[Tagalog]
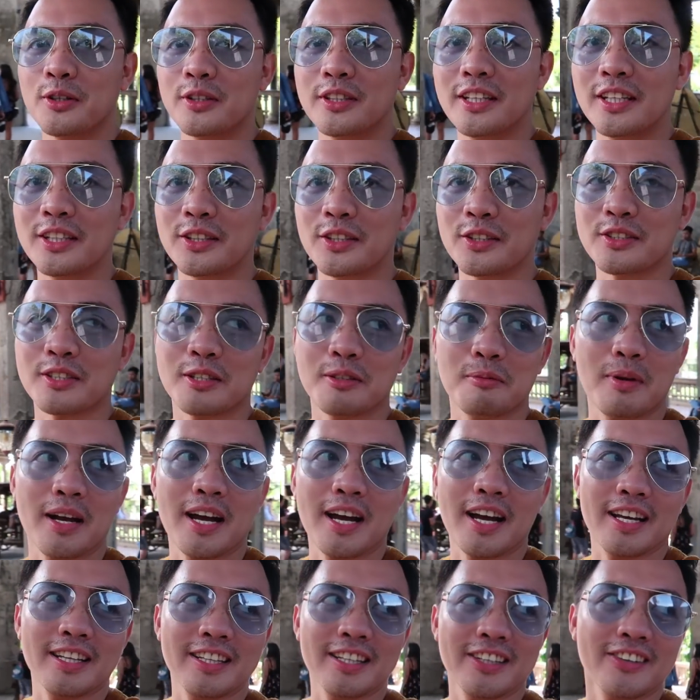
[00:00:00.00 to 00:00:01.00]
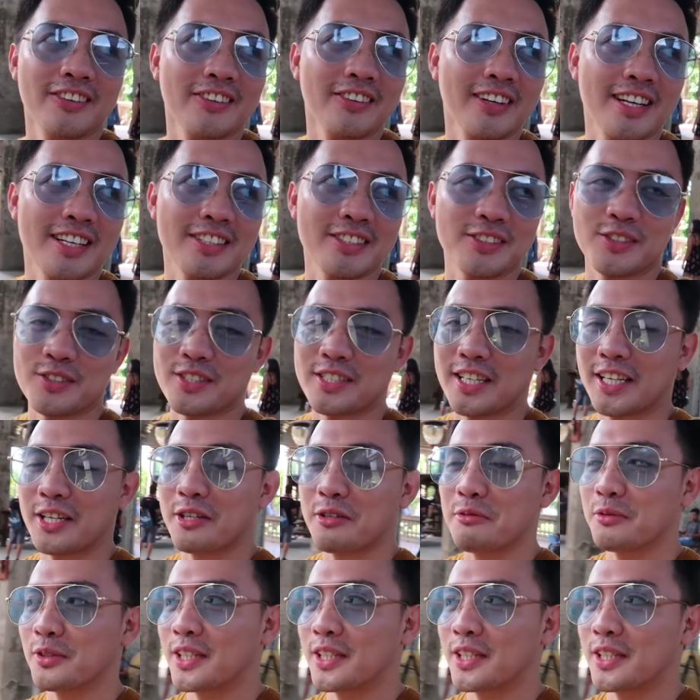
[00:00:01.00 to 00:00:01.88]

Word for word: dito sa bahay ni Kuya. So sayo